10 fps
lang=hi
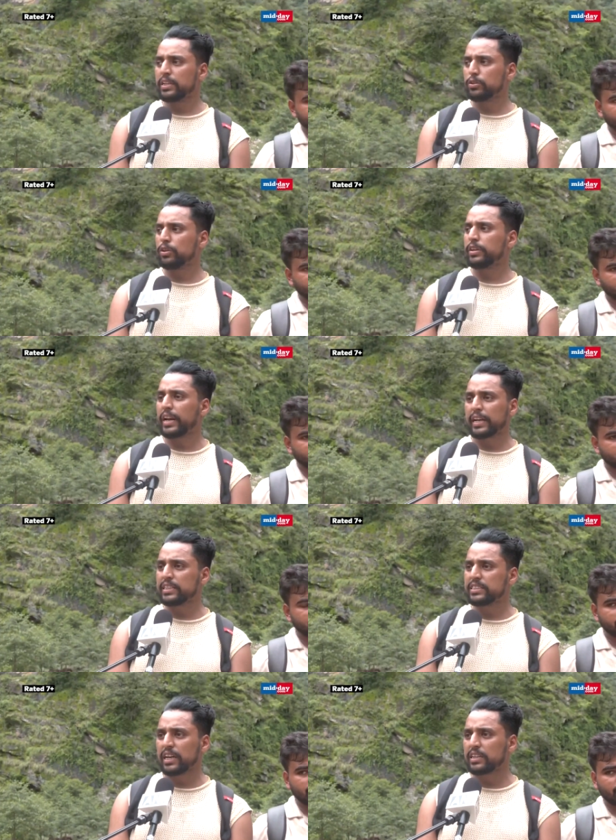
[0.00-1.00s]
जो
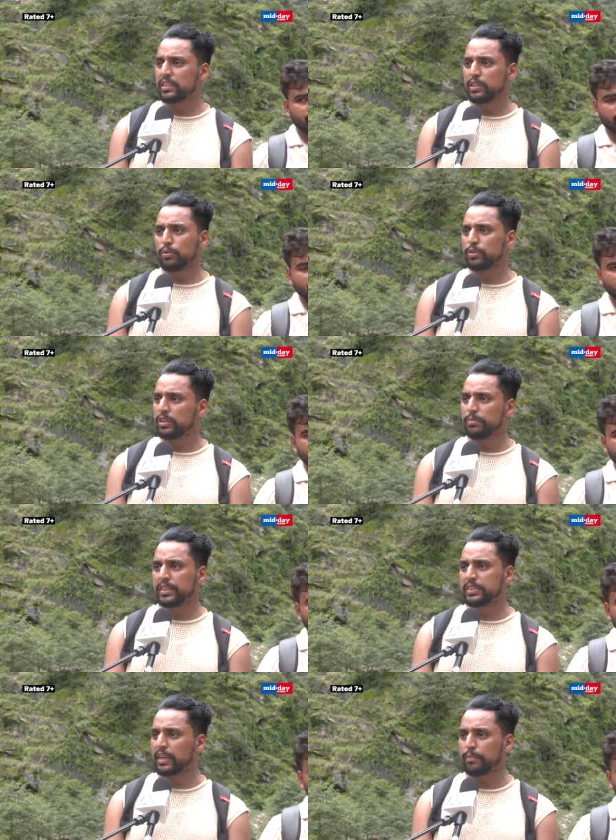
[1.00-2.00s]
ट्रैकिंग स्टार्ट की थी वो तीन
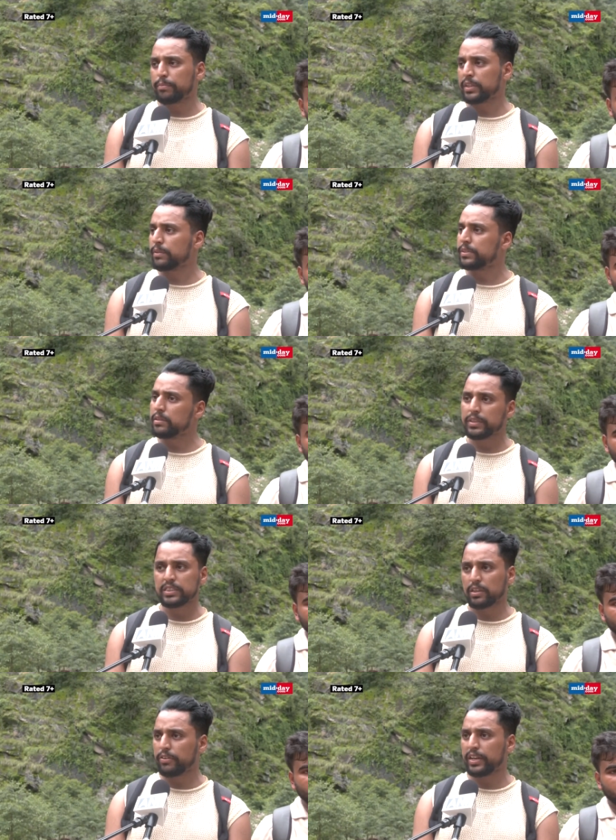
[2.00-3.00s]
बजे शाम मतलब तीन बजे
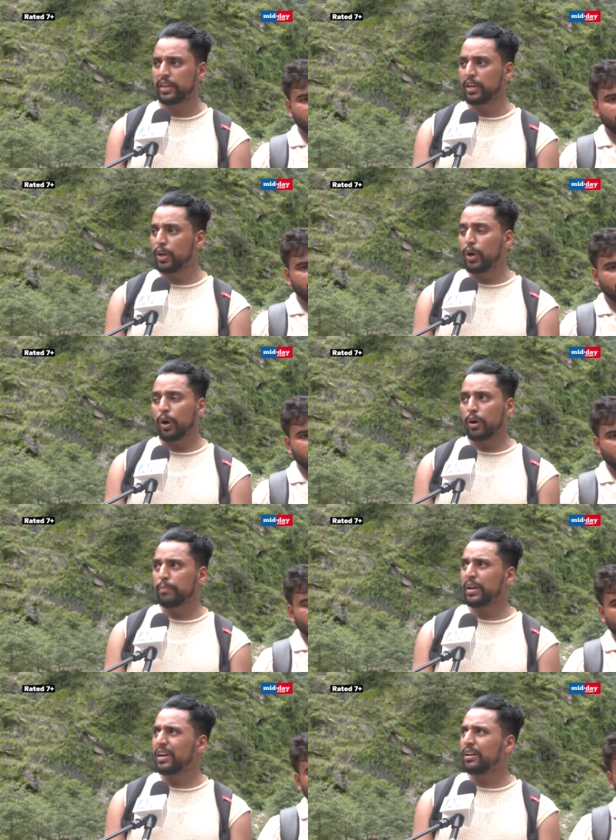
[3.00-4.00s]
सवेरे और
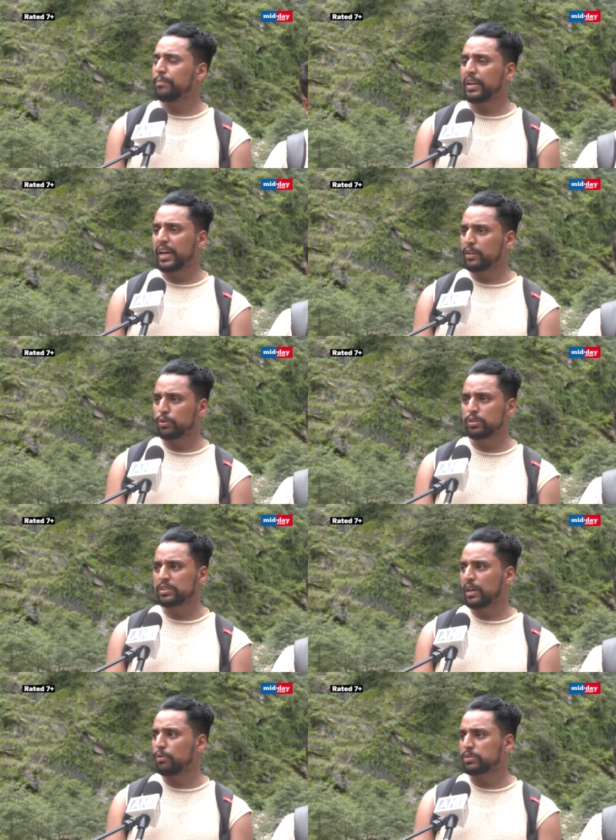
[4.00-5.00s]
मैं मेरा एक दोस्त
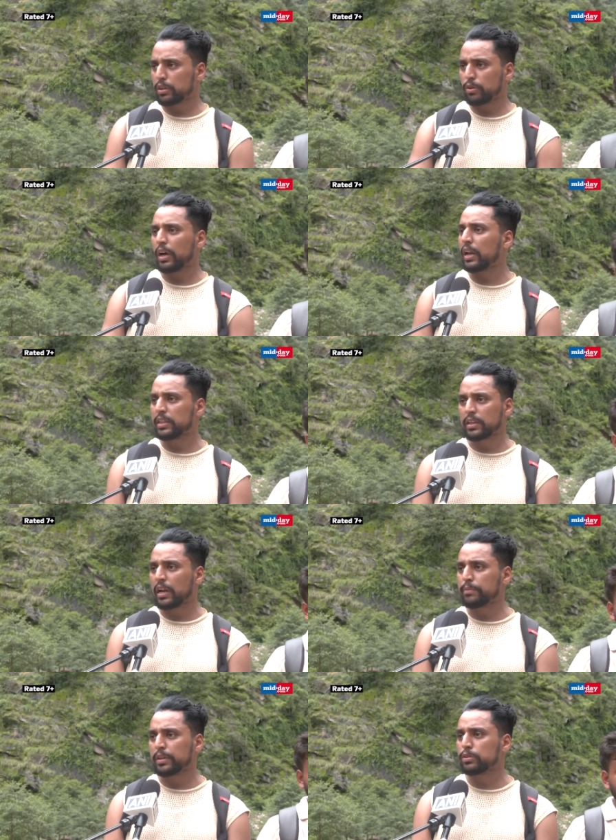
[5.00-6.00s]
था उसका थोड़ा हालत
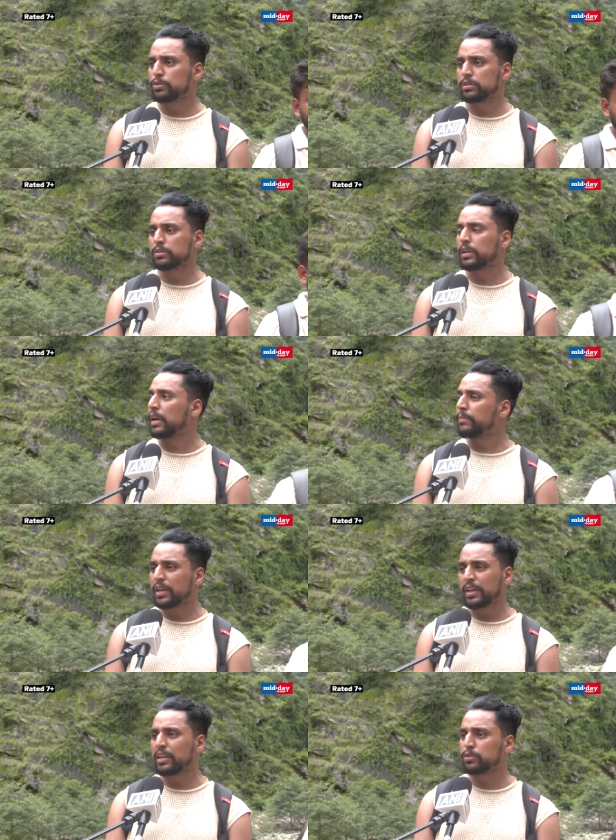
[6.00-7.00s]
ख़राब था तो टाइम
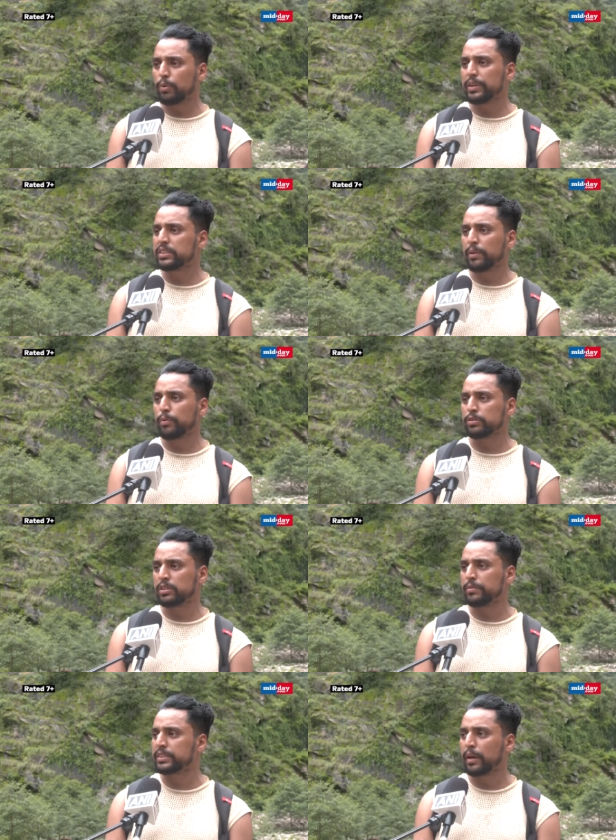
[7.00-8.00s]
लग गया छः बज गया
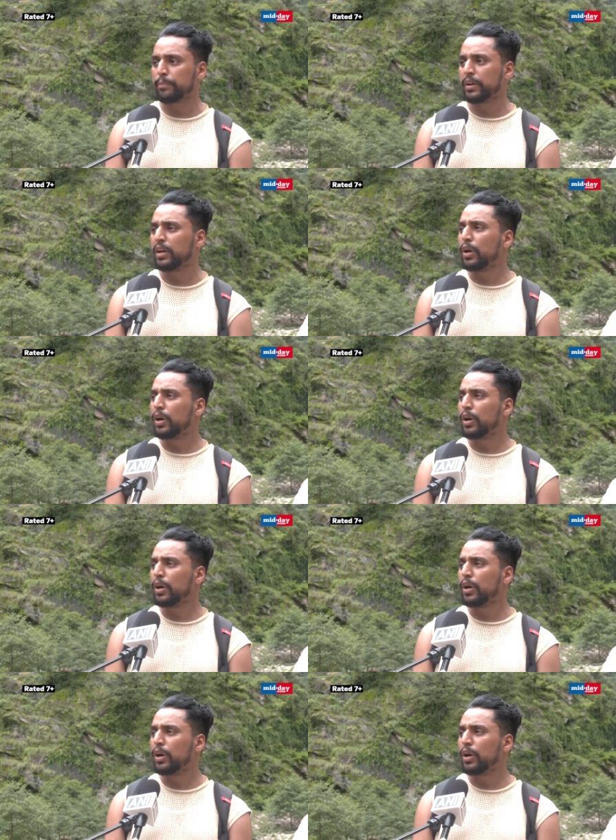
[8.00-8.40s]
पहुँचने में शाम में